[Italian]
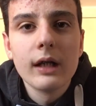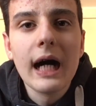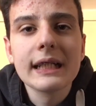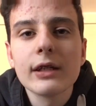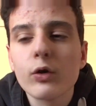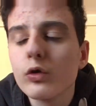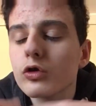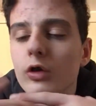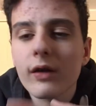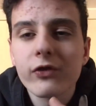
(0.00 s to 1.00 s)
Anche
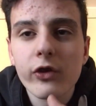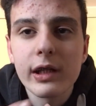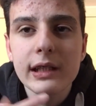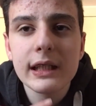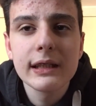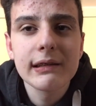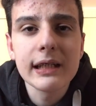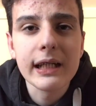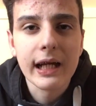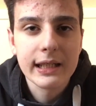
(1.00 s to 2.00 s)
contro la
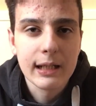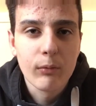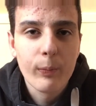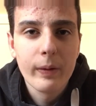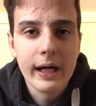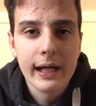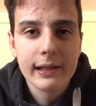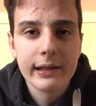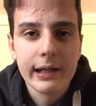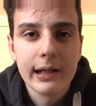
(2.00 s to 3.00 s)
Fiorentina andiamo a
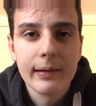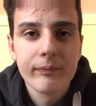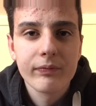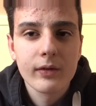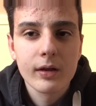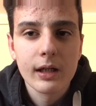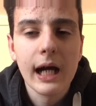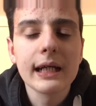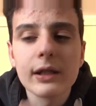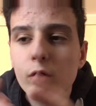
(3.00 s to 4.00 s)
perdere.
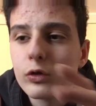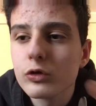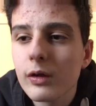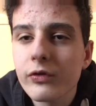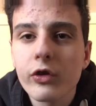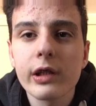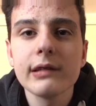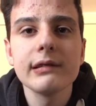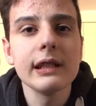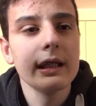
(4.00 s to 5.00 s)
Anche contro la
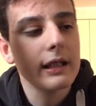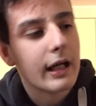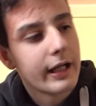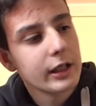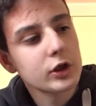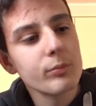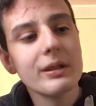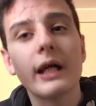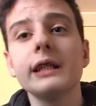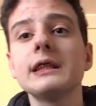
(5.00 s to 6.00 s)
Fiorentina. Adesso i
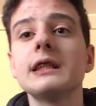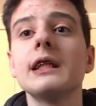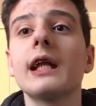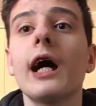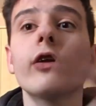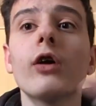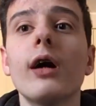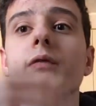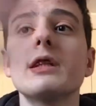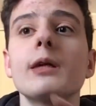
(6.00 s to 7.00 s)
milanisti diranno, oh,
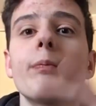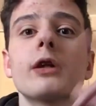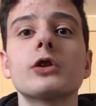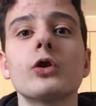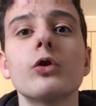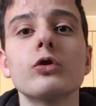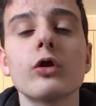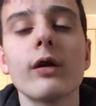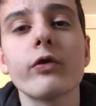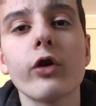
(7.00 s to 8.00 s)
avete perso
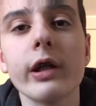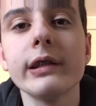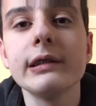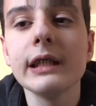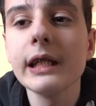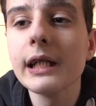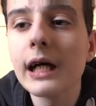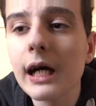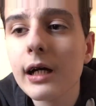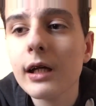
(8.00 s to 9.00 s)
contro la
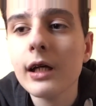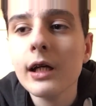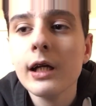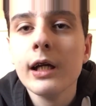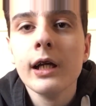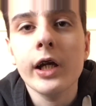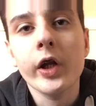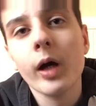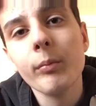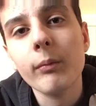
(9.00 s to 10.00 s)
Fiorentina e
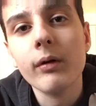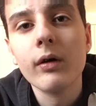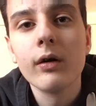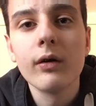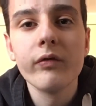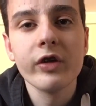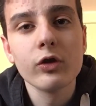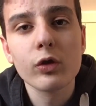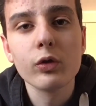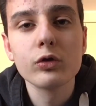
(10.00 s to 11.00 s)
noi abbiamo
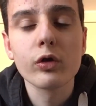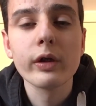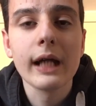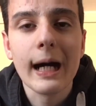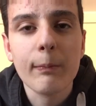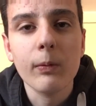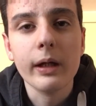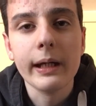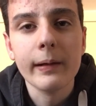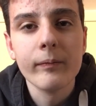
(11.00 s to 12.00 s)
vinto contro il
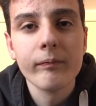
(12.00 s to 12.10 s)
Napoli.